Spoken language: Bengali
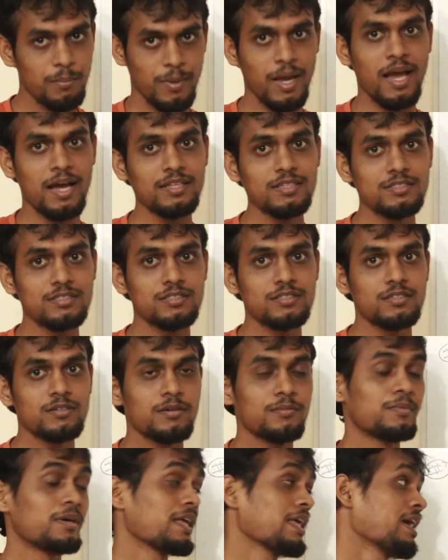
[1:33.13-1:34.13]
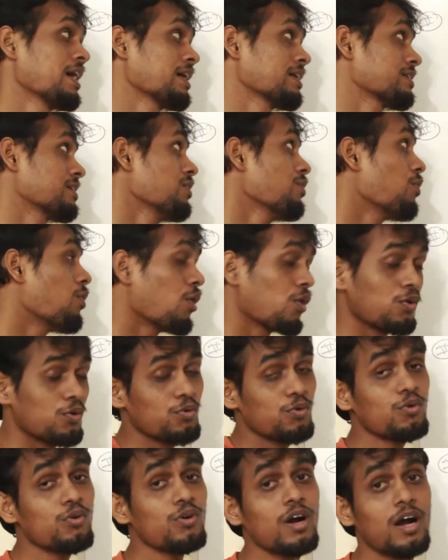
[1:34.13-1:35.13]
ম্যাথস মানে একটা
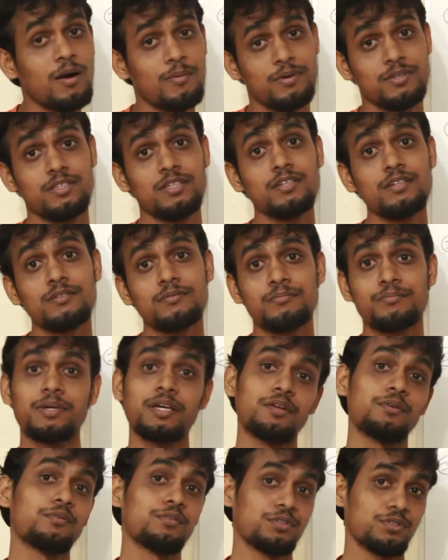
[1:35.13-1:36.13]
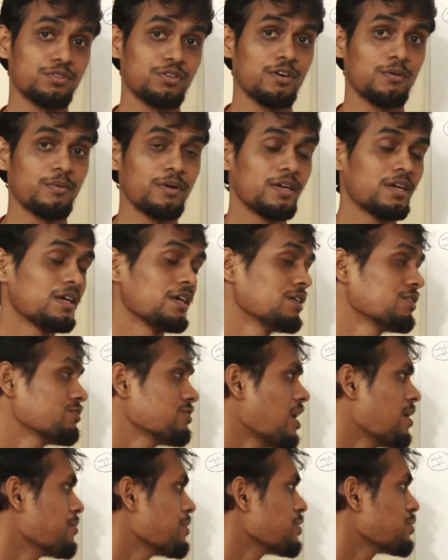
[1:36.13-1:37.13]
অঙ্ক আমাদের বের করতে হবে সো
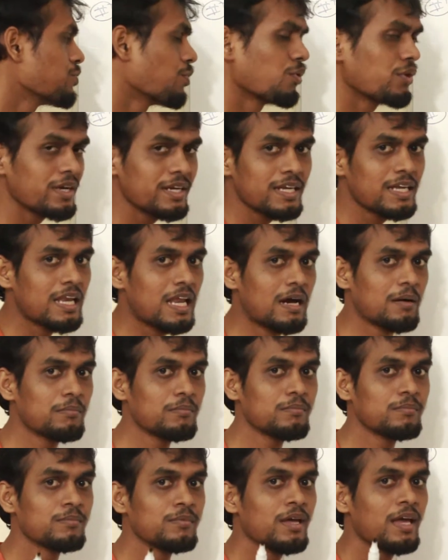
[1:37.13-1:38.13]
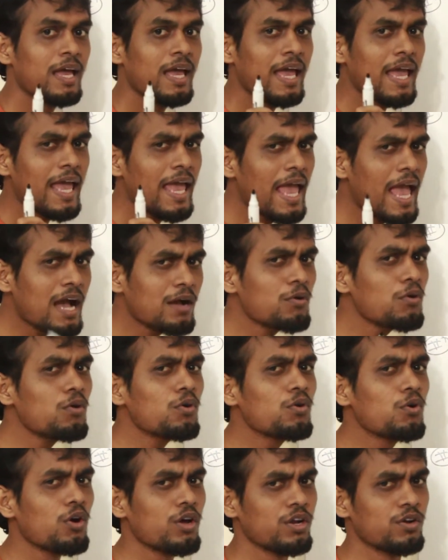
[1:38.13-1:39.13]
আমরা ধরে নিলাম একক
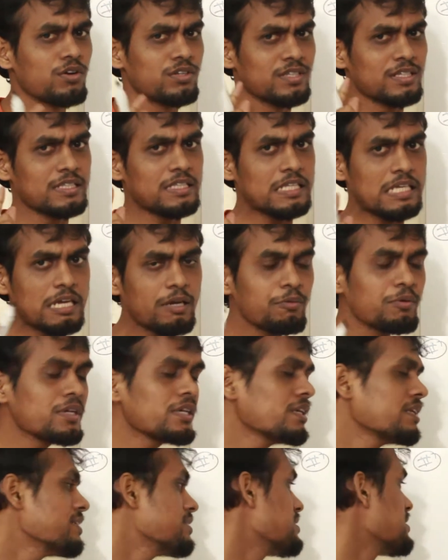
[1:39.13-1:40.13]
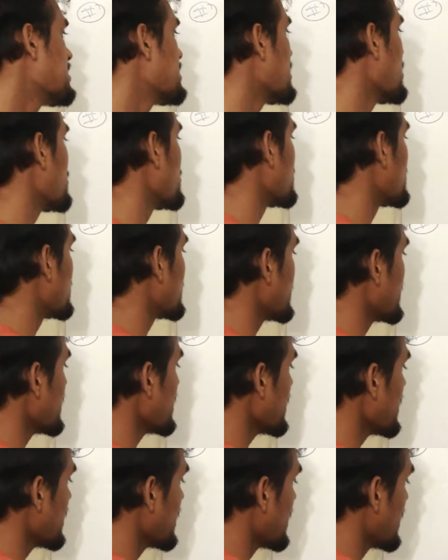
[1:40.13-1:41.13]
ঘরের অর্থাৎ ইউনিট ডিজিটটা হচ্ছে
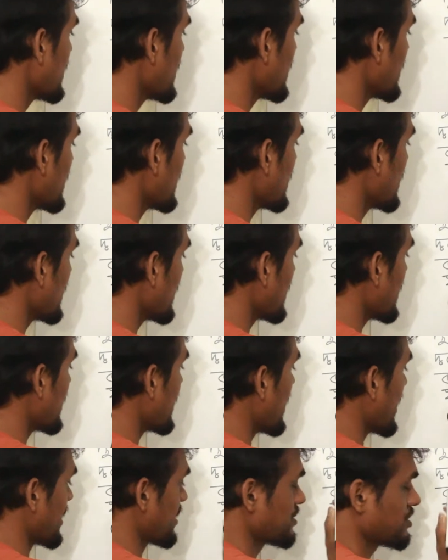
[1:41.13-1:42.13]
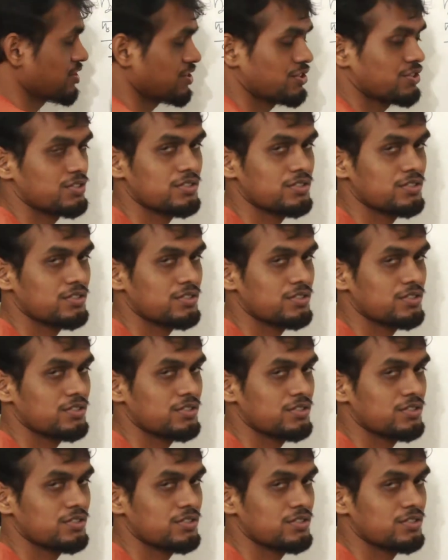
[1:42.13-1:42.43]
এক্স